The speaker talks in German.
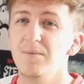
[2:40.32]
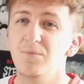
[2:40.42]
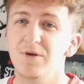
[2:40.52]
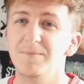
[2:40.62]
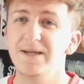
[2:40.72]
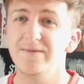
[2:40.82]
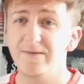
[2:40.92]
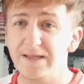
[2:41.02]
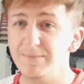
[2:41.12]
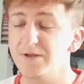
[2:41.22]
Bücher mit ins
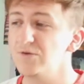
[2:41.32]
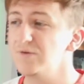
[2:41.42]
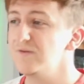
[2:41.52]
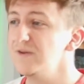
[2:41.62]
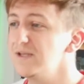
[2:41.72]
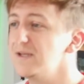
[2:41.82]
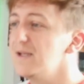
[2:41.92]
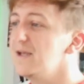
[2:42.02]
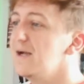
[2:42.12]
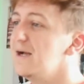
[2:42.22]
Thema zu ziehen.
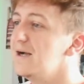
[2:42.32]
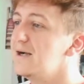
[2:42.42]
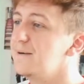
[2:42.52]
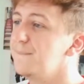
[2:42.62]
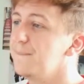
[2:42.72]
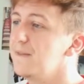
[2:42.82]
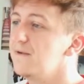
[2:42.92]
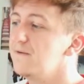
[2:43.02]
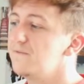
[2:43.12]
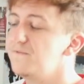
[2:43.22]
Ähm,
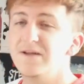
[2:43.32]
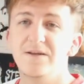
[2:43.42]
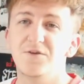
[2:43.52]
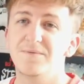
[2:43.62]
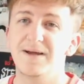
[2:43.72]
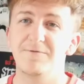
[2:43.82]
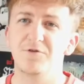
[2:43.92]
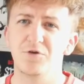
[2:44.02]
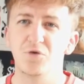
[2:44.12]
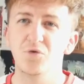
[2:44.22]
Finde es aber
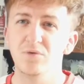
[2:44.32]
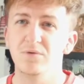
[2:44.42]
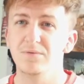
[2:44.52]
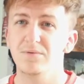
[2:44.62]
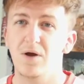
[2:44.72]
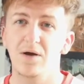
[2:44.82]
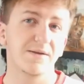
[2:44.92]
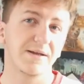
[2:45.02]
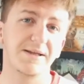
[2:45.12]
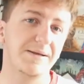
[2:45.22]
einfach cool,
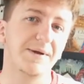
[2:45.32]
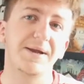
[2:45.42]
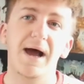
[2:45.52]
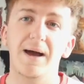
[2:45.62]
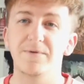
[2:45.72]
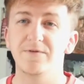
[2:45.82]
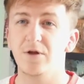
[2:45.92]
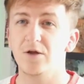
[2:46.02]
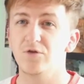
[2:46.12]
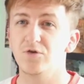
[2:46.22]
andere Themen auch ein bisschen
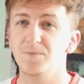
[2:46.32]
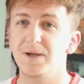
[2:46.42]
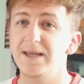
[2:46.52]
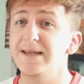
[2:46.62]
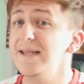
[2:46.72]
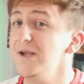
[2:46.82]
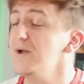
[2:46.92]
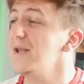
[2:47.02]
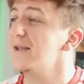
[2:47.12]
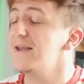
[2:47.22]
anzusprechen, die
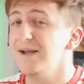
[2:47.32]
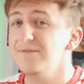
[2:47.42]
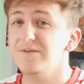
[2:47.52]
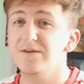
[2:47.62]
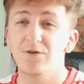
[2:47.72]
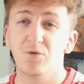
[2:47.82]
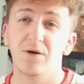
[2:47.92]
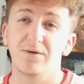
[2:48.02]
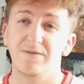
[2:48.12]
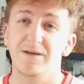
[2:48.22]
halt auch teilweise den
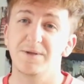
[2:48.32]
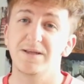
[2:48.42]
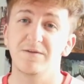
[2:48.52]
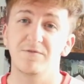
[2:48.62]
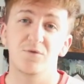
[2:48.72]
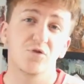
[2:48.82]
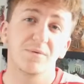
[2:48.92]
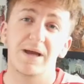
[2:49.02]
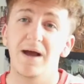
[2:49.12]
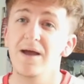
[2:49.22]
Horror sehr betreffen. So
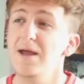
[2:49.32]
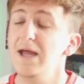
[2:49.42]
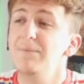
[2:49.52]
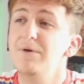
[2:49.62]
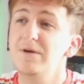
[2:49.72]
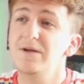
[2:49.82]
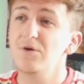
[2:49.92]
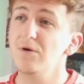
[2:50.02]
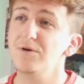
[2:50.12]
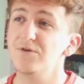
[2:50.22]
wie auch American
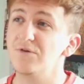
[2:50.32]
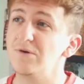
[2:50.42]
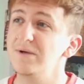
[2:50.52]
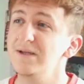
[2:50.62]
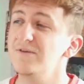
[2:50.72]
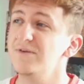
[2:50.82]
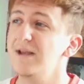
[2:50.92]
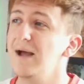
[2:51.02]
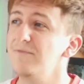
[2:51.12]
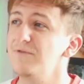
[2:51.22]
Horror Story ist halt
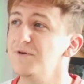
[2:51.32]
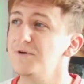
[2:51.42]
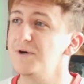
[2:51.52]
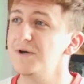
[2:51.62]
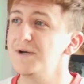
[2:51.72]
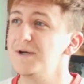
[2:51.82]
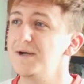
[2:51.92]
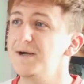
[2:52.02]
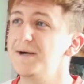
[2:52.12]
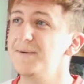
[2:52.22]
einfach
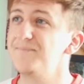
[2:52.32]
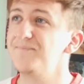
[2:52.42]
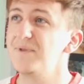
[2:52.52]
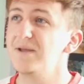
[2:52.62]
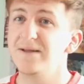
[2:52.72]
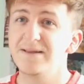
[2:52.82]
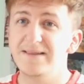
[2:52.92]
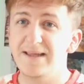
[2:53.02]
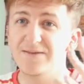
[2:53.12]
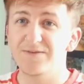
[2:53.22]
ähm,
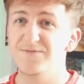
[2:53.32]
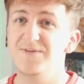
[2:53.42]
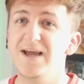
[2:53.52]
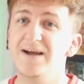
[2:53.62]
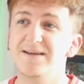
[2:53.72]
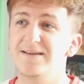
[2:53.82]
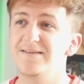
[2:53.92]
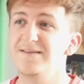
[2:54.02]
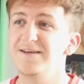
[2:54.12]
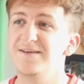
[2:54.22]
das Werk,
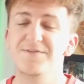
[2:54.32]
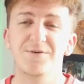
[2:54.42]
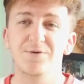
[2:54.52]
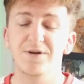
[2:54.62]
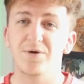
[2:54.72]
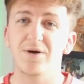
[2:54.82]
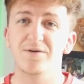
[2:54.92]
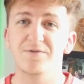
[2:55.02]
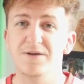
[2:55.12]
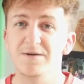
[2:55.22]
das irgendwie alle
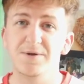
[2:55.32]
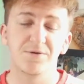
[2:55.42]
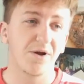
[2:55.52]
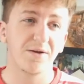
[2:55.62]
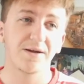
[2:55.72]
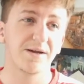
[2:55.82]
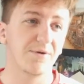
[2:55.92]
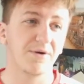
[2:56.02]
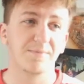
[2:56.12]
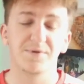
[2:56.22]
Horrorfilme und andere
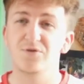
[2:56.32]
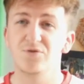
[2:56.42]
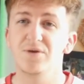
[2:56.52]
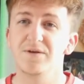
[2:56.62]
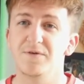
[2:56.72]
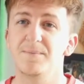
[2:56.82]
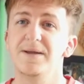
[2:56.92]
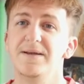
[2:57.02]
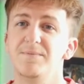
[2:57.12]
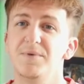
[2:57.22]
Horrorbezüge
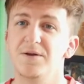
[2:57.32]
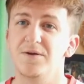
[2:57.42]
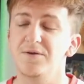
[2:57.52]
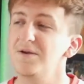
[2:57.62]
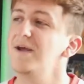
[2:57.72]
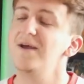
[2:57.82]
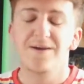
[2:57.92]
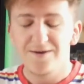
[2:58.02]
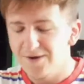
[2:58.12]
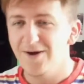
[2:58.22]
verbindet miteinander.
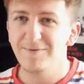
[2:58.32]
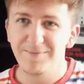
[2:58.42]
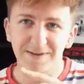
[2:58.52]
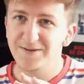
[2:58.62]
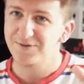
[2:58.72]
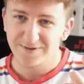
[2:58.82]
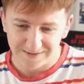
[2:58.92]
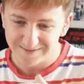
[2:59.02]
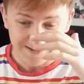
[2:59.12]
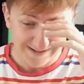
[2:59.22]
Aber um das soll es
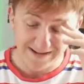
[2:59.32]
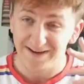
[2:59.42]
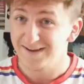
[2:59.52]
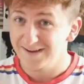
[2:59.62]
jetzt nicht gehen.